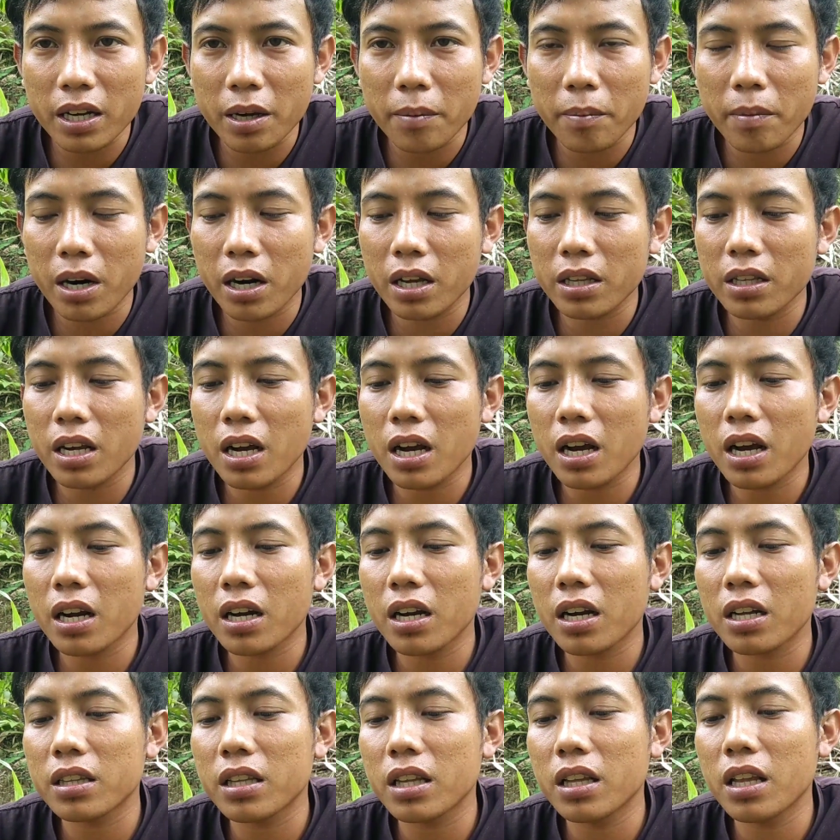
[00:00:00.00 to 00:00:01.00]
yang
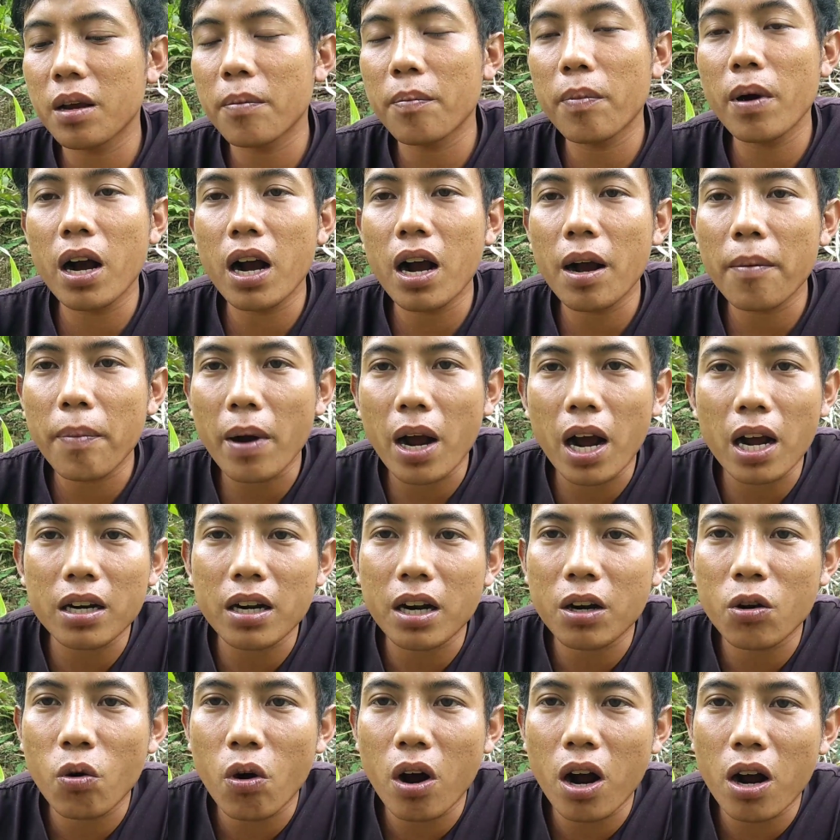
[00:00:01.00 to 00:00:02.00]
menanyakan katanya bang apa
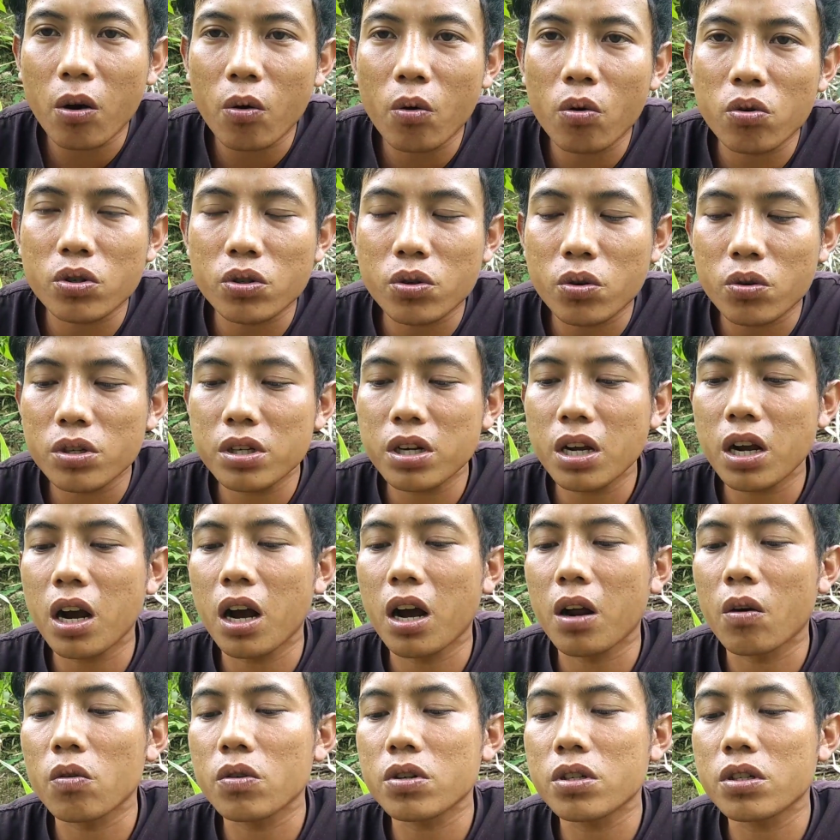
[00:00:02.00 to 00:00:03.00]
ada doa khusus yang
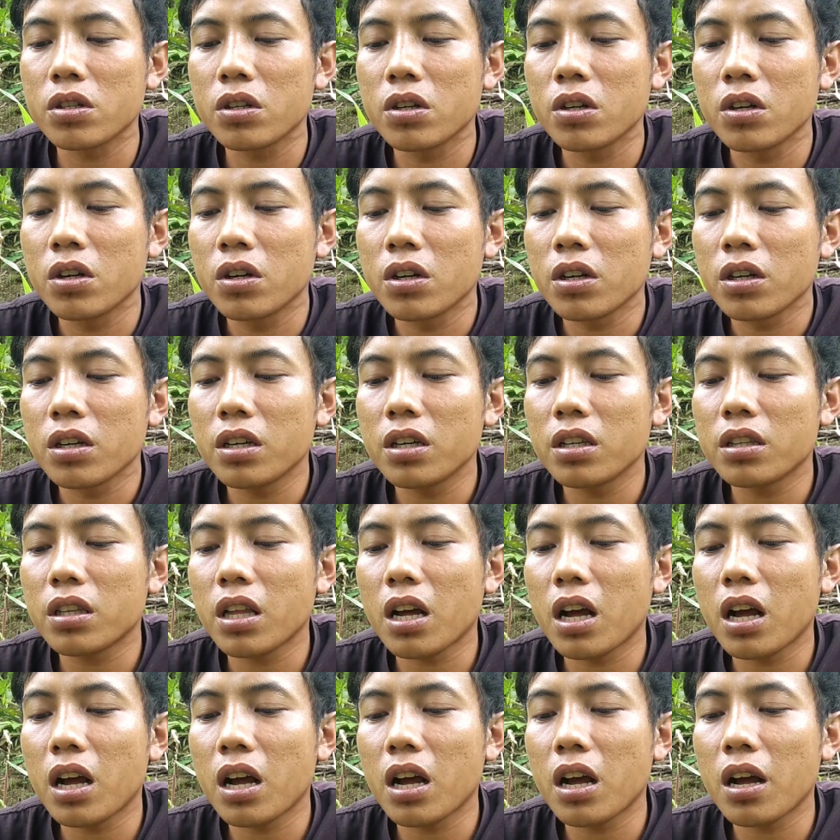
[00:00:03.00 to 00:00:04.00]
harus
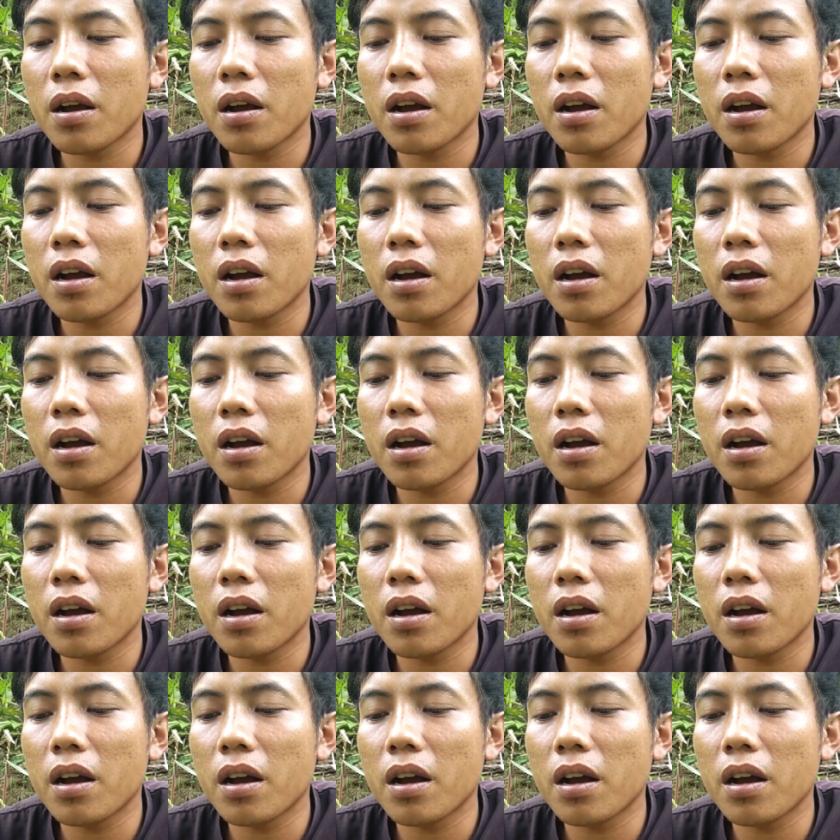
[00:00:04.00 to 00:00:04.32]
kita